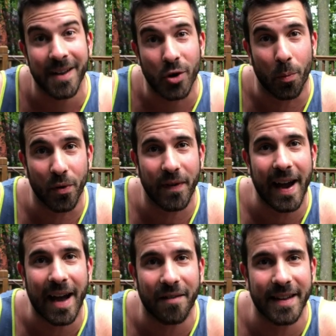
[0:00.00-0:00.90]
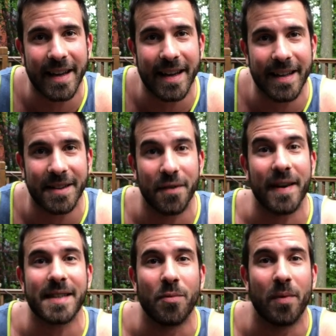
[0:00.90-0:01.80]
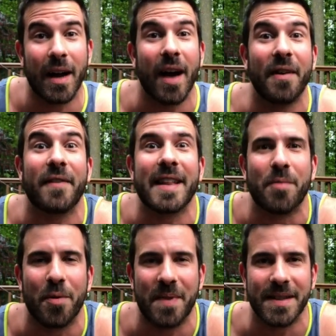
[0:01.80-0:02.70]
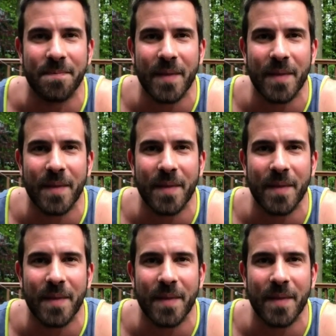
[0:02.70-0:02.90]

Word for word: qu'on peut faire avant de, faire ces mouvements, avant de faire des burpees.